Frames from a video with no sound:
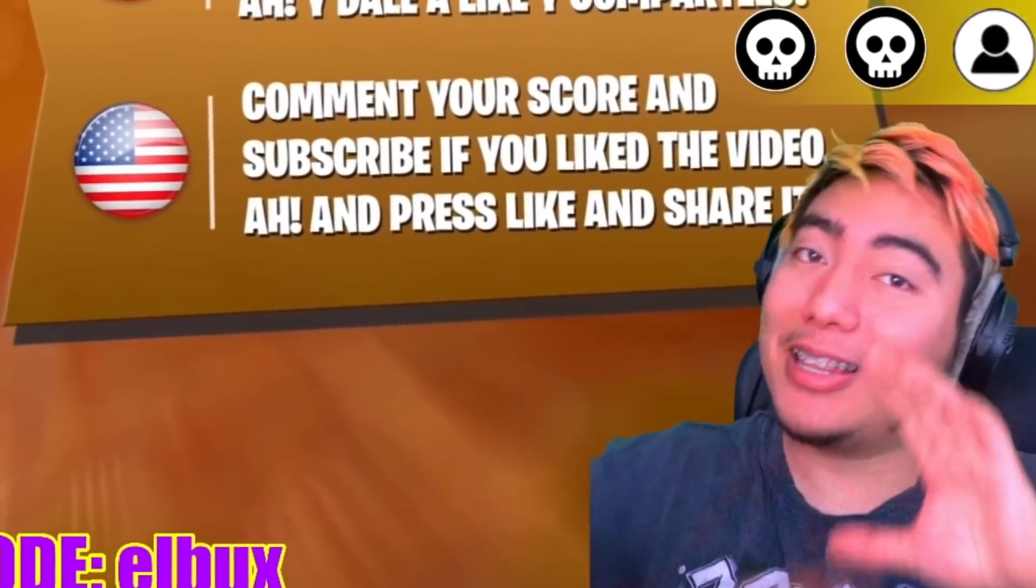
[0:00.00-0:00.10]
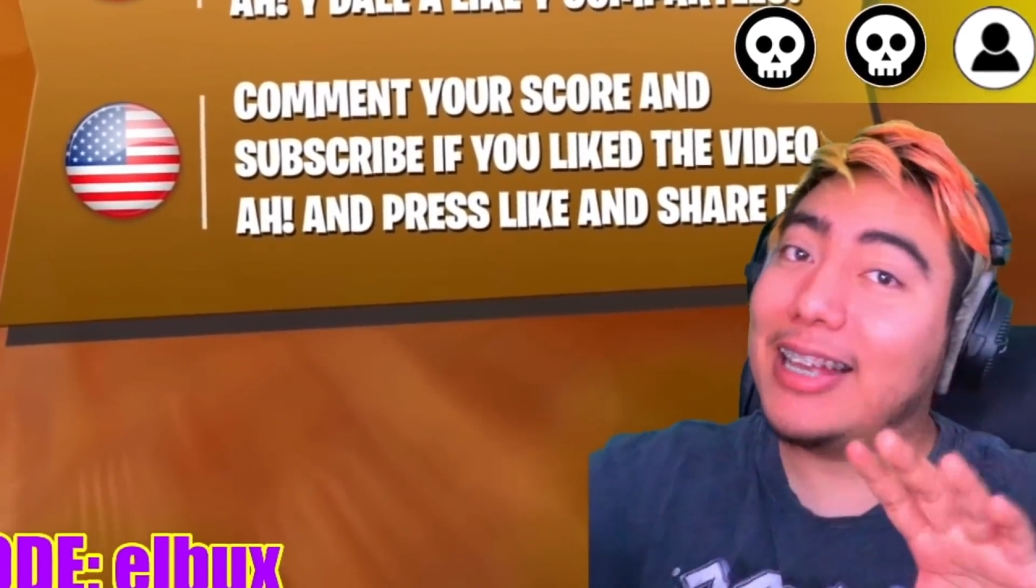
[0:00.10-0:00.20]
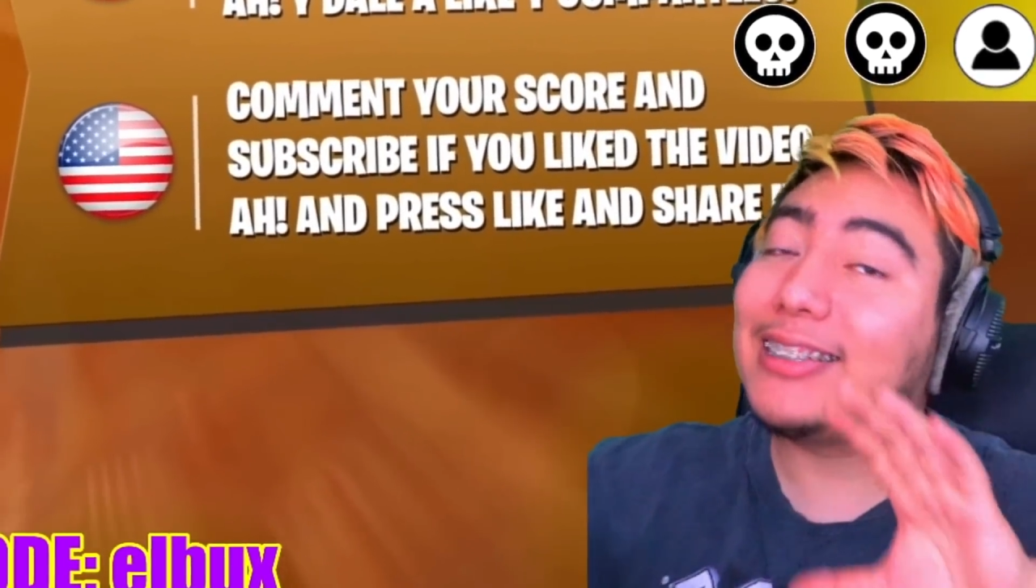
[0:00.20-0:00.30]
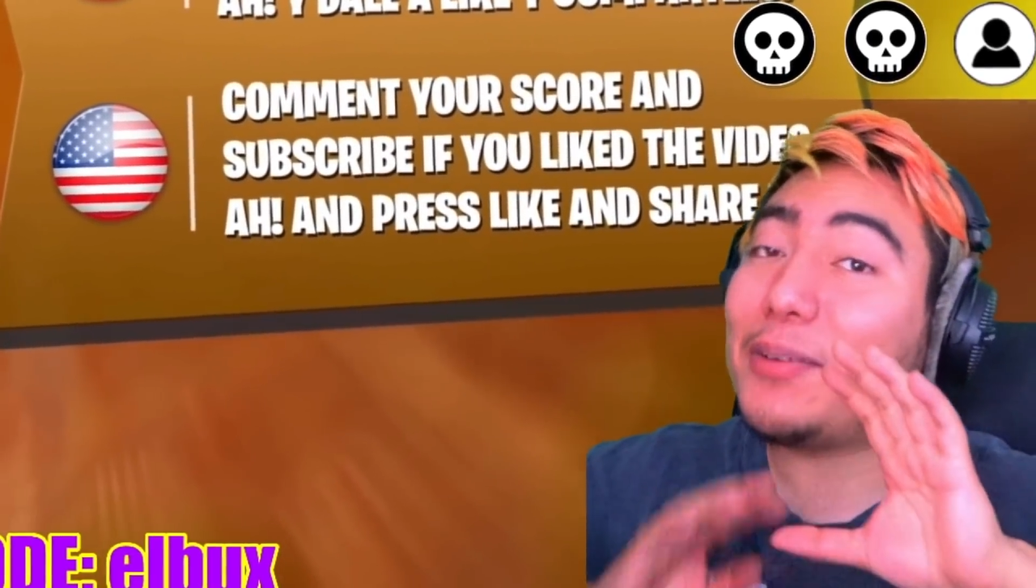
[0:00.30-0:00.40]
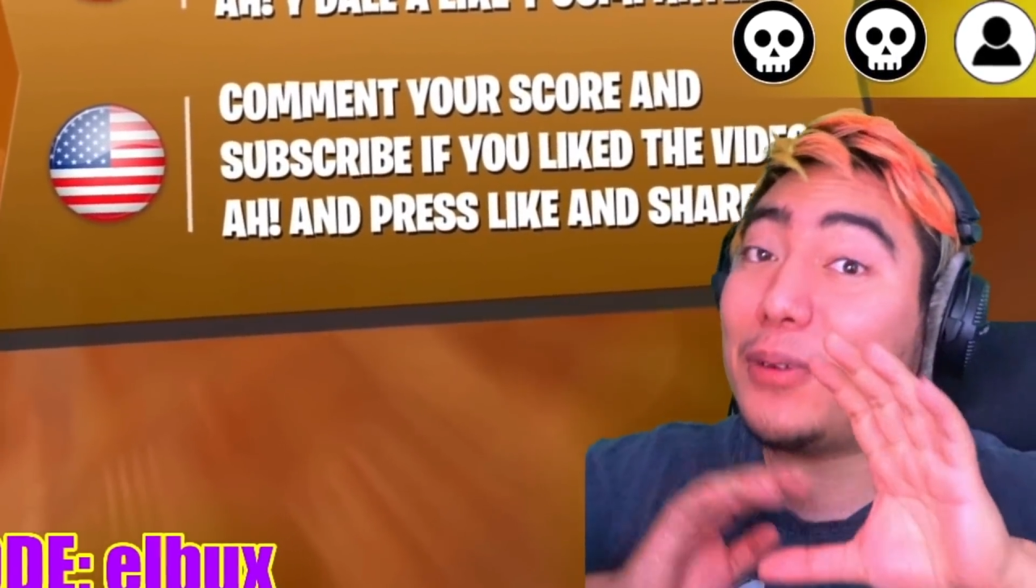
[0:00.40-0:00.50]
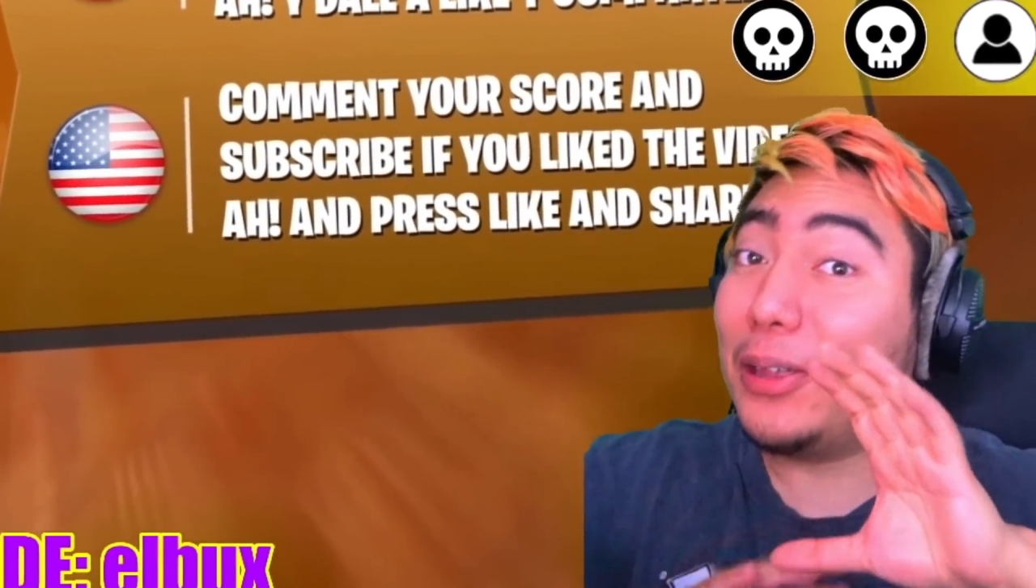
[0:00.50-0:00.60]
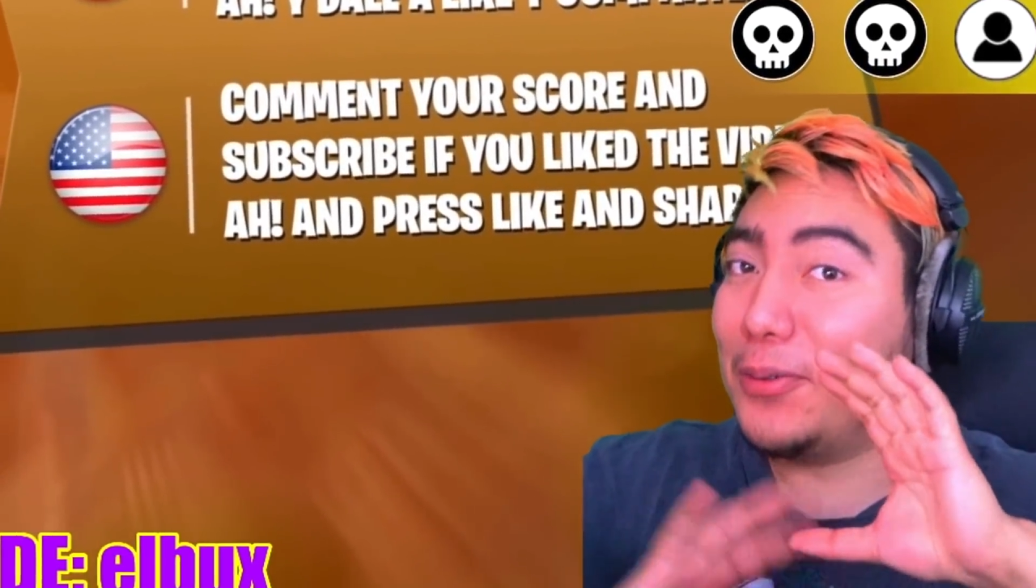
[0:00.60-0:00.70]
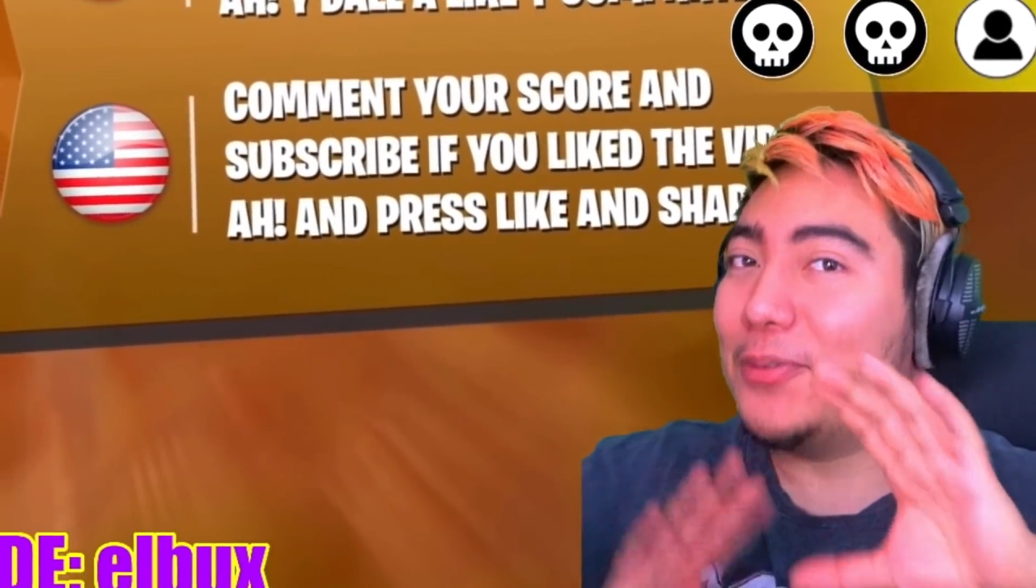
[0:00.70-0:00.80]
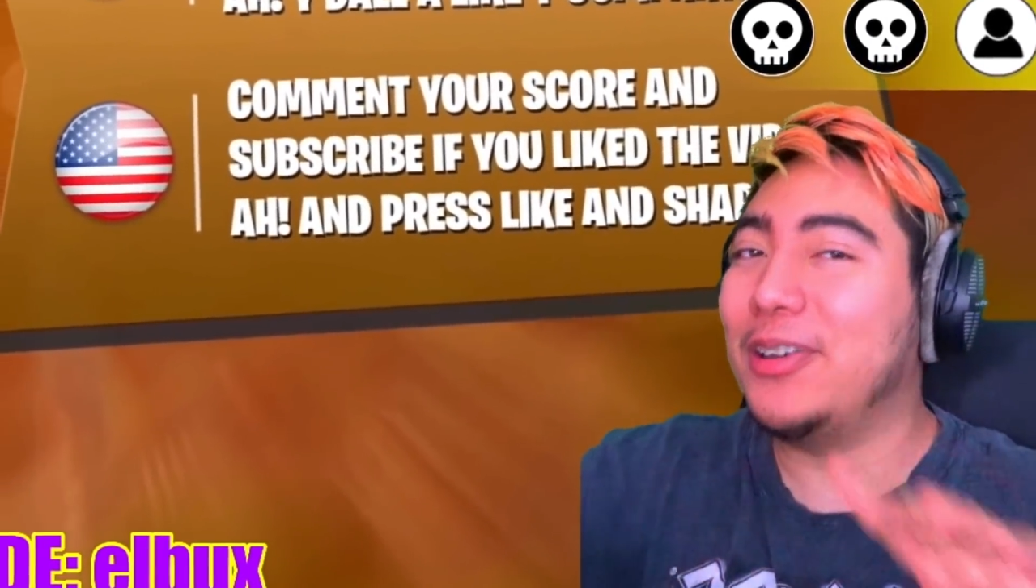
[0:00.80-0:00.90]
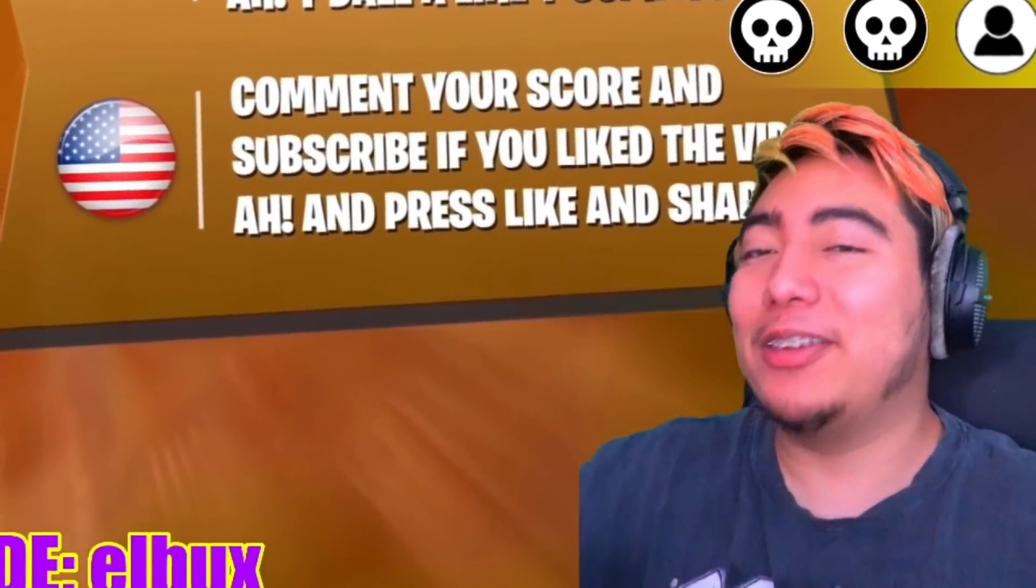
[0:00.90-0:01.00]
ya está poniendo
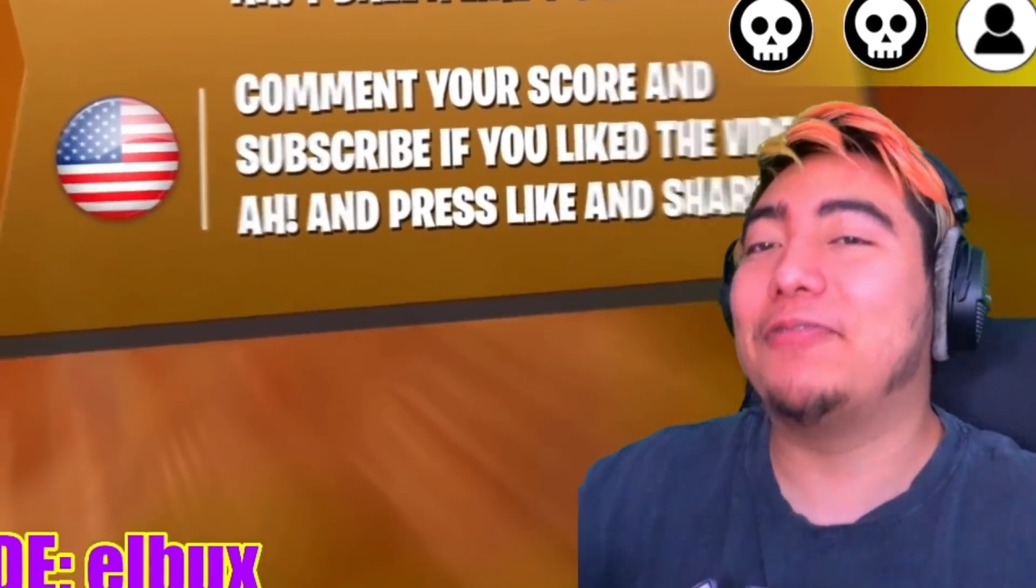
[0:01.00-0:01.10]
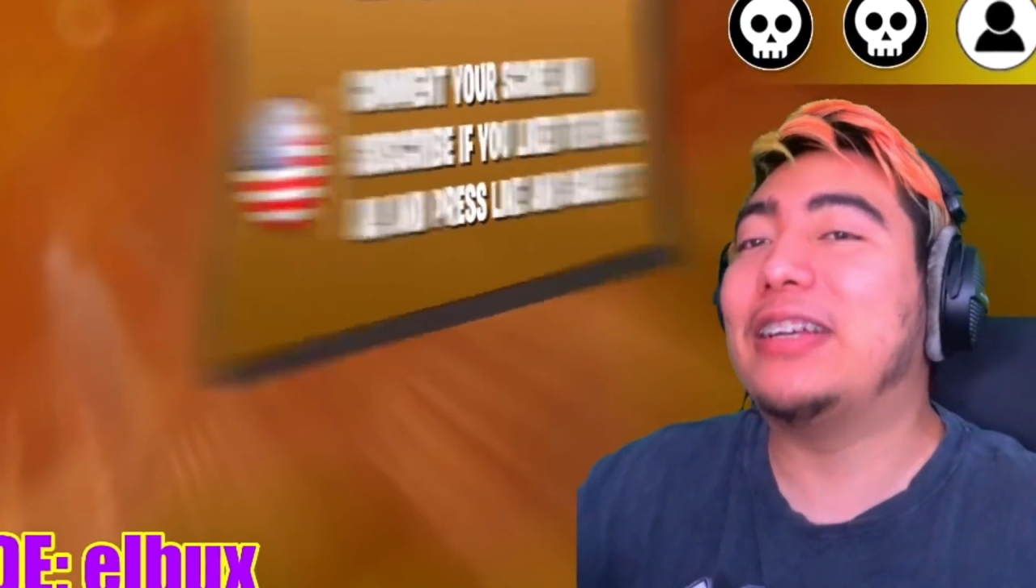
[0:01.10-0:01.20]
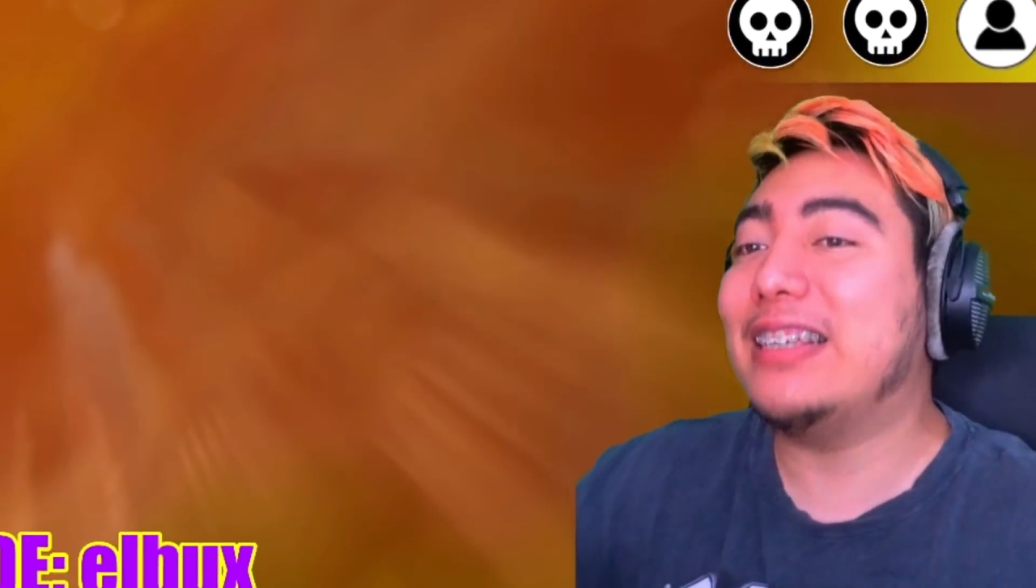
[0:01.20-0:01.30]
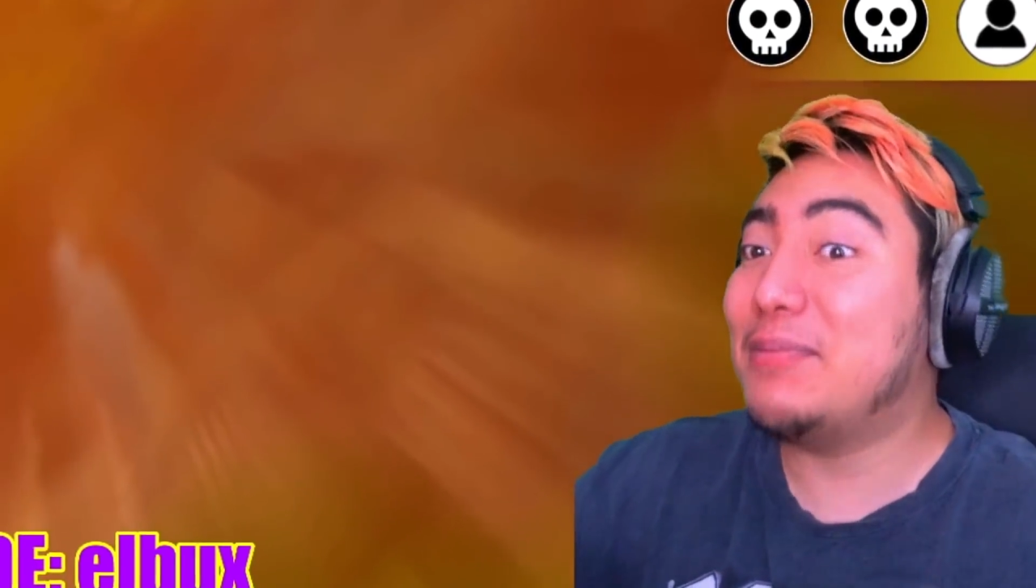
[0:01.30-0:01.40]
muy difícil,